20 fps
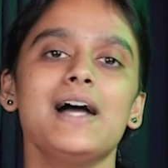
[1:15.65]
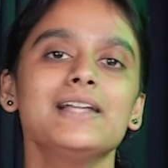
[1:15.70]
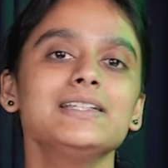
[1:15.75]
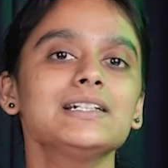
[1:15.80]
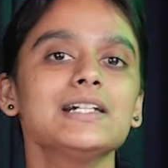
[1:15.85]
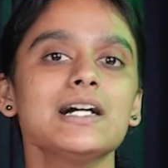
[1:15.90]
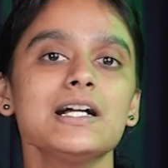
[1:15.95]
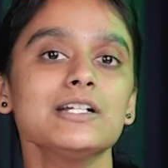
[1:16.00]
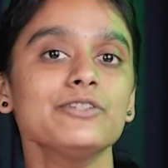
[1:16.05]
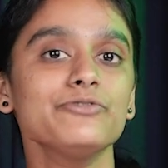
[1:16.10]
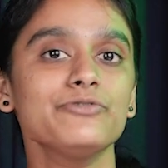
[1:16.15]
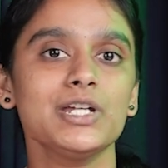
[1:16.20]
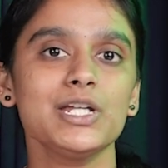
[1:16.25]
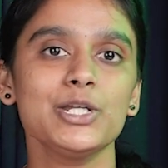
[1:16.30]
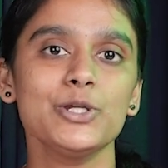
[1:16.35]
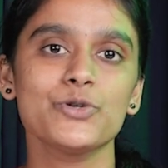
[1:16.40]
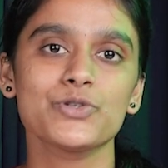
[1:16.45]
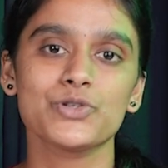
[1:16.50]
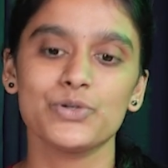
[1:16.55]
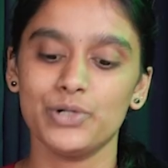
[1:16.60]
அதுக்கான
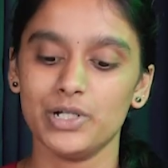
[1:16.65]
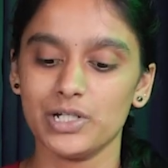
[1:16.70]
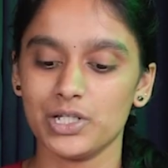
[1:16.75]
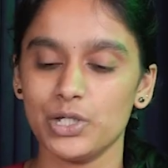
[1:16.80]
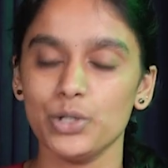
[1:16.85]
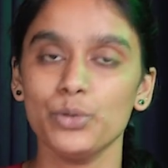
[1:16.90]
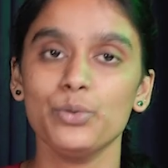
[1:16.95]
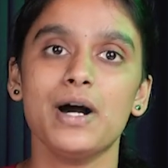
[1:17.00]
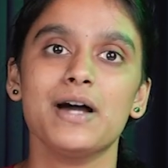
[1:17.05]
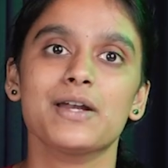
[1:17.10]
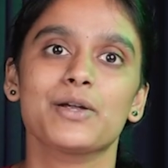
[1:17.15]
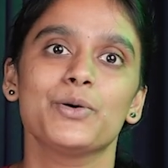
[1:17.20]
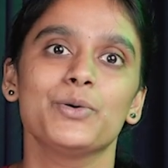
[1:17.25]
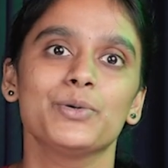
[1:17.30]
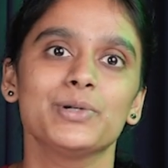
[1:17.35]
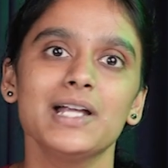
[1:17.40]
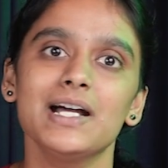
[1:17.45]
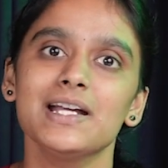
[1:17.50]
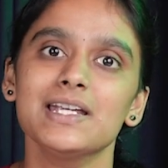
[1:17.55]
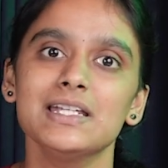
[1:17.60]
வீடியோஸோட கியூஆர்
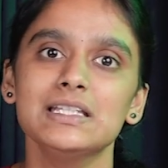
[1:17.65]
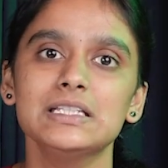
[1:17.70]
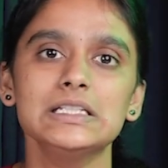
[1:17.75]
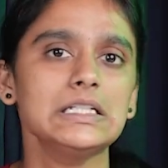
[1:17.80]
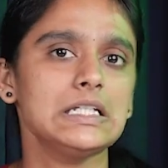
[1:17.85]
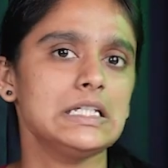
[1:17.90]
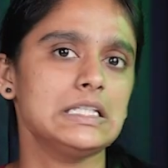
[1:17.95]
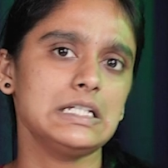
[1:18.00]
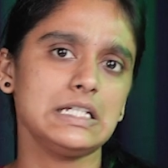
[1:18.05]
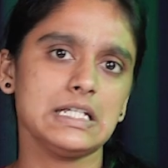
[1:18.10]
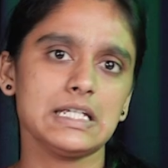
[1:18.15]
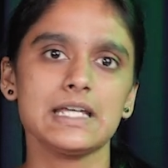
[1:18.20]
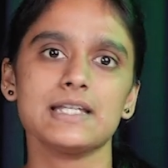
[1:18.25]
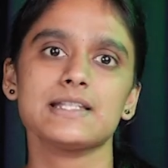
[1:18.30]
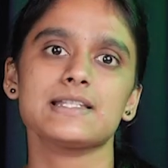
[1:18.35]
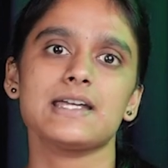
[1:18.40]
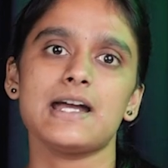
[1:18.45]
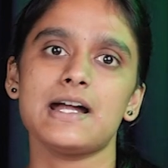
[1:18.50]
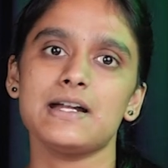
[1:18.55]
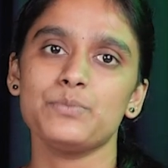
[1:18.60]
கோட் தான் இது இதை
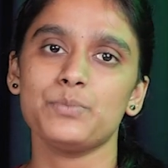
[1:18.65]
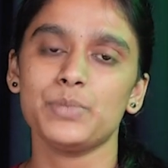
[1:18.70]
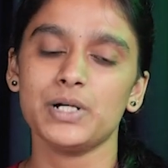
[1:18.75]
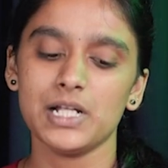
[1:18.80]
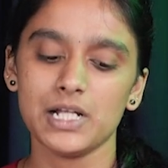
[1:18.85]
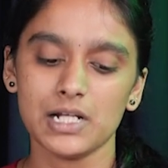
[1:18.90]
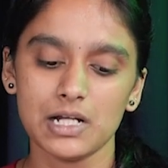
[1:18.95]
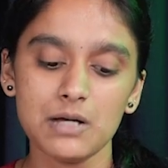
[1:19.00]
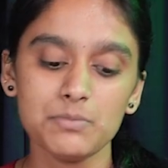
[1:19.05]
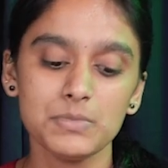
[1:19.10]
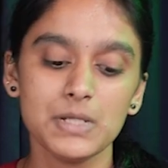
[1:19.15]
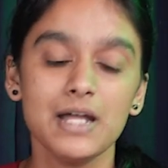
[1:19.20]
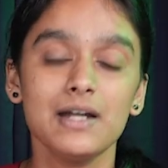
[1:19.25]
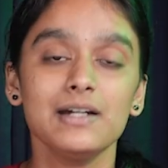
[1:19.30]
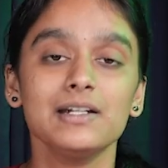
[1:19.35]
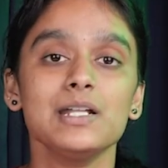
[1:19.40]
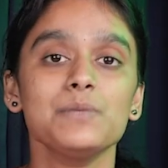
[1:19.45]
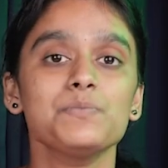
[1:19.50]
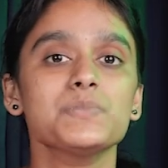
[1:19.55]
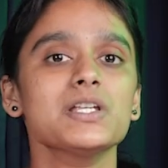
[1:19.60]
நீங்கள் ஸ்கேன் பண்ணிக்கலாம்
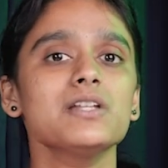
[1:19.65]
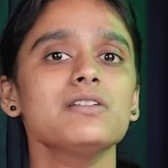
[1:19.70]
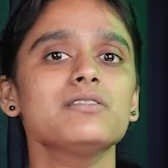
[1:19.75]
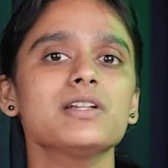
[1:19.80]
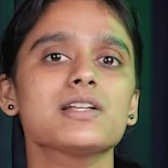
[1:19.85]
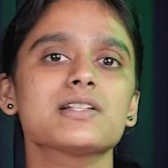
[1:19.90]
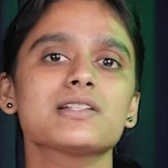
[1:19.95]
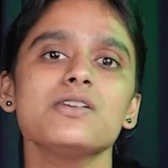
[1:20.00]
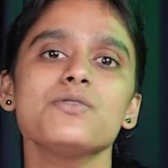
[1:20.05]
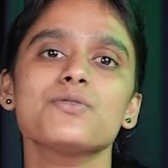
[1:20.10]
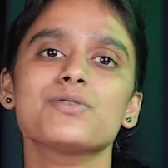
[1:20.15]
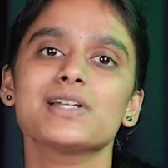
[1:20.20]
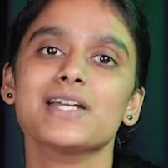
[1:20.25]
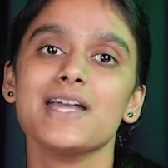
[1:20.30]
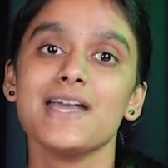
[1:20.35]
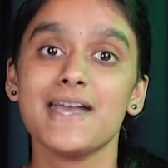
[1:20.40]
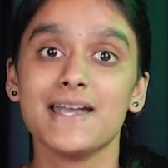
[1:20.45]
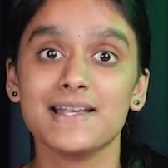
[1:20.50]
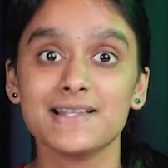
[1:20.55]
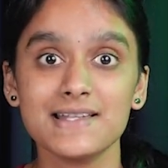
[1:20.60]
டிப்ஸ் அண்ட் ட்ரிக்ஸ்ல
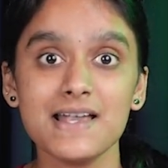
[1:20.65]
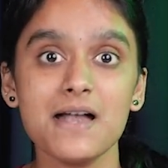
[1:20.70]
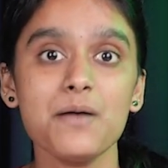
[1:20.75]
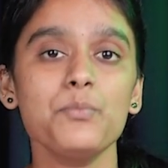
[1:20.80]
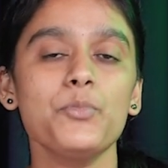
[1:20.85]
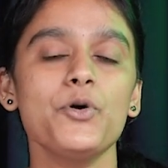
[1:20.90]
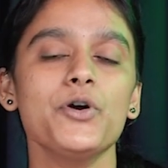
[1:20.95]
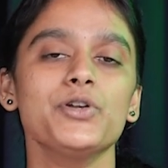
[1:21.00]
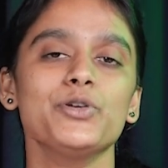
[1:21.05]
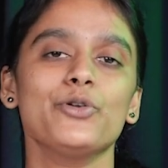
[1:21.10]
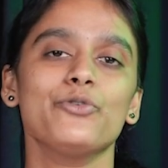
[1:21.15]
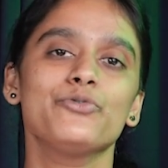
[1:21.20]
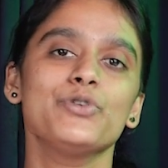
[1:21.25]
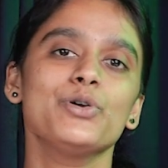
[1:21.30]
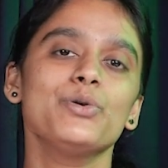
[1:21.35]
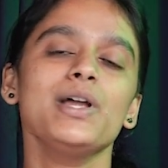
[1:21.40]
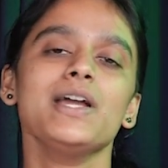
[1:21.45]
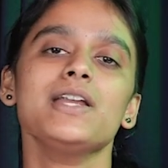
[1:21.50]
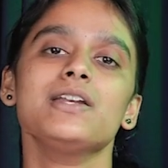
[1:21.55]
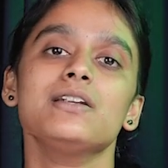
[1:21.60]
உங்களுக்கு எக்ஸாம் பாயிண்ட் ஆஃப்
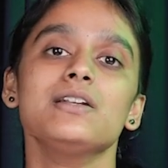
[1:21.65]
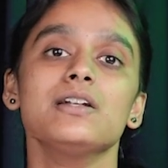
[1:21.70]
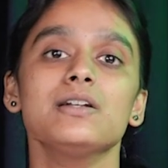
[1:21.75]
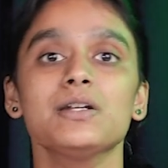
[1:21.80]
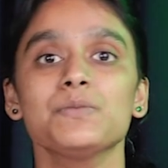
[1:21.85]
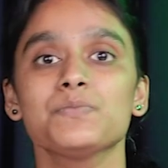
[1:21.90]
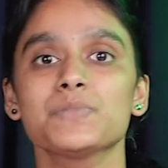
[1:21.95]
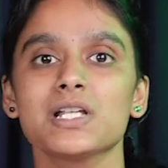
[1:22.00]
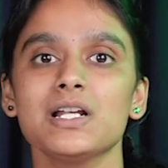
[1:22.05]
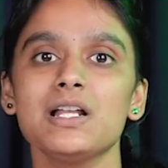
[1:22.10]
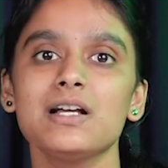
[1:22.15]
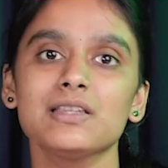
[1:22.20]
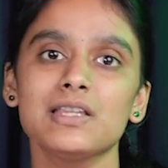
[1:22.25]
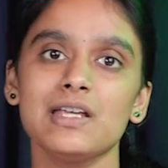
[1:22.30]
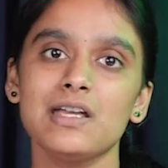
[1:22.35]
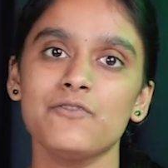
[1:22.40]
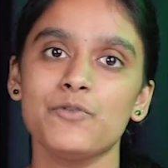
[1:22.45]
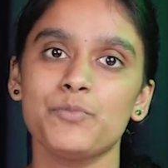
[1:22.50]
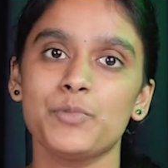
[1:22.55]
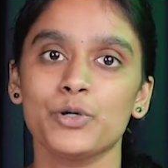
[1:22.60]
வியூவில் என்னென்ன டிப்ஸ் எல்லாம்
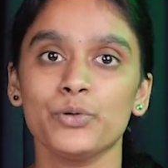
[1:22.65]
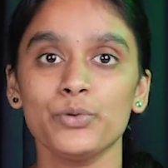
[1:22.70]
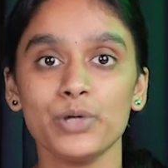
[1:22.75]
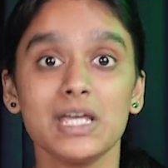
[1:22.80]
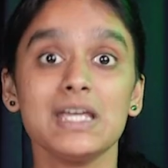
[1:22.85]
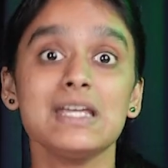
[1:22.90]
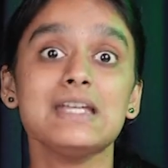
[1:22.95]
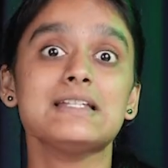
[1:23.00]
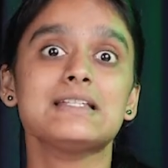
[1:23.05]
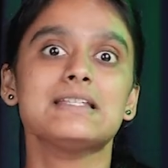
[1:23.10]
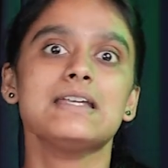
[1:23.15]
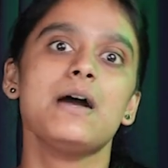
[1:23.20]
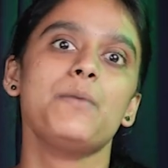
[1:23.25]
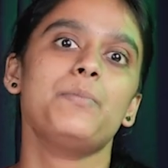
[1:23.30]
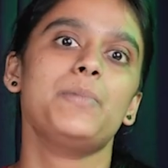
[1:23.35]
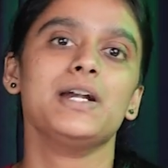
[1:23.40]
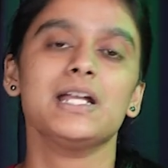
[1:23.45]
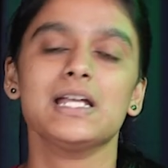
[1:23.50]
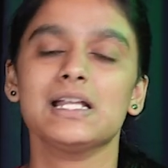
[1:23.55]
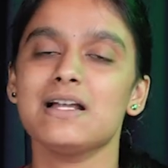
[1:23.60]
தேவைப்படும்
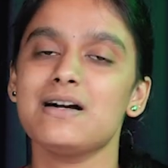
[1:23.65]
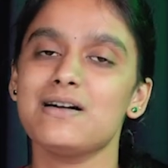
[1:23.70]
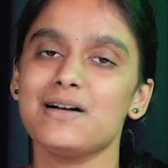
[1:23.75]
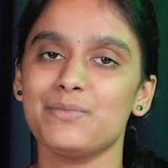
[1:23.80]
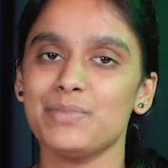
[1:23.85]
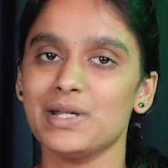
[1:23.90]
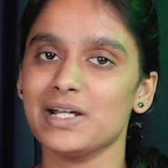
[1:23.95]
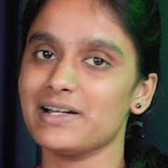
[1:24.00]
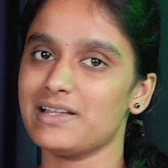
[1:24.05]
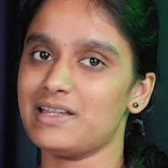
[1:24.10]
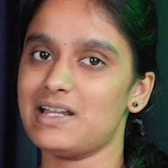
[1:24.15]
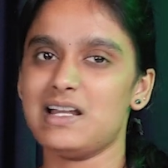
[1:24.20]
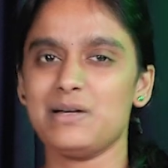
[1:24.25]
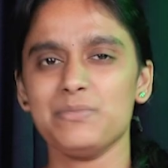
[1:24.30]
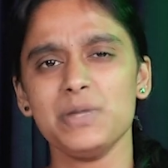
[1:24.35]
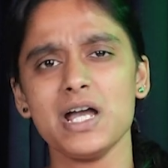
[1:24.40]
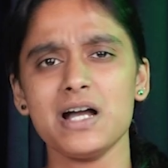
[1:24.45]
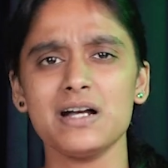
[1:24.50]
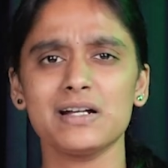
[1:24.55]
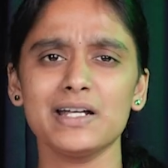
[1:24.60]
ஈஸியாக படிக்கலாம் அப்படிங்கிறது
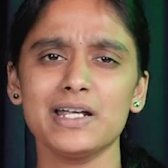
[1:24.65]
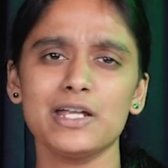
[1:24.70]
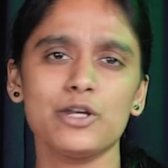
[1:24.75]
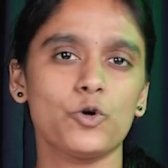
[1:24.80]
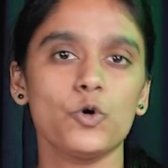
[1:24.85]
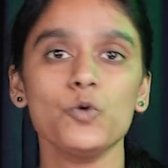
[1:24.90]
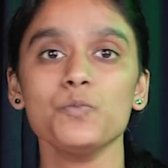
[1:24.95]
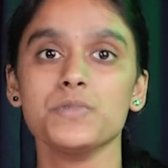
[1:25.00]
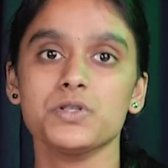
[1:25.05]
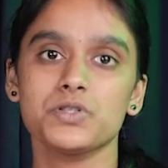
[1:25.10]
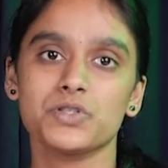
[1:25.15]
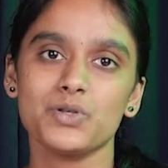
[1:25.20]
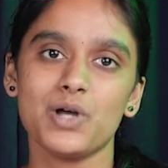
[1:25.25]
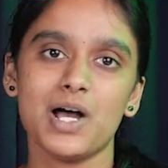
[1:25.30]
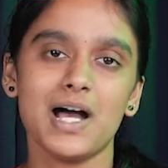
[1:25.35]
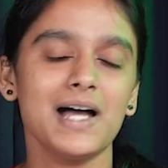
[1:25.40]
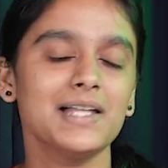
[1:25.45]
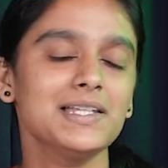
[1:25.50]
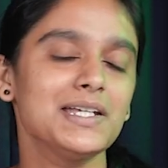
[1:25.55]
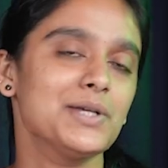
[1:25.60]
எல்லாமே அங்கே இருக்கும் ஸோ
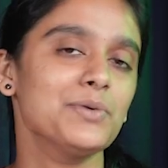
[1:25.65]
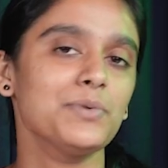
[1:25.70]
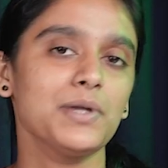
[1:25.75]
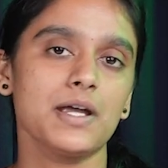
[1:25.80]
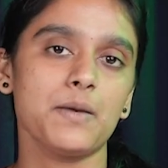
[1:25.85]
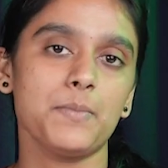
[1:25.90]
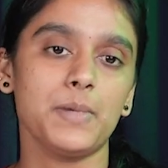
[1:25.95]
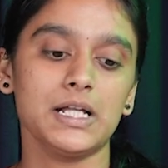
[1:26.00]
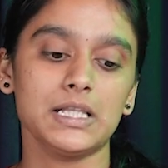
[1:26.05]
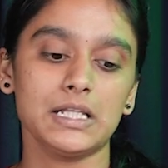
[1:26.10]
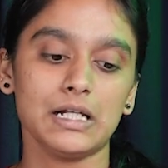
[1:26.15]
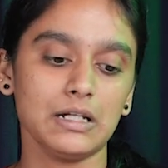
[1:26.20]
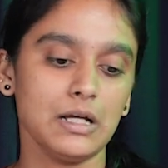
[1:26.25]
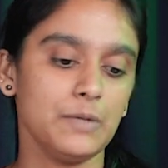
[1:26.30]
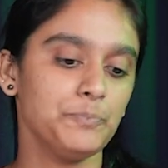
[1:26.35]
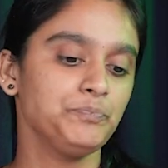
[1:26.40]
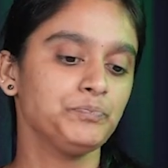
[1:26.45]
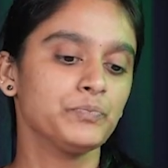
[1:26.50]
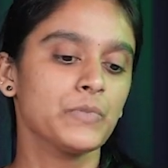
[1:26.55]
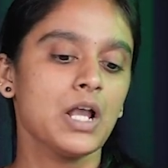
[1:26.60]
அதையும் நீங்கள்
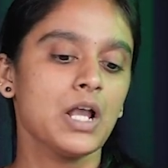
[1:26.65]
பார்த்துக்கலாம்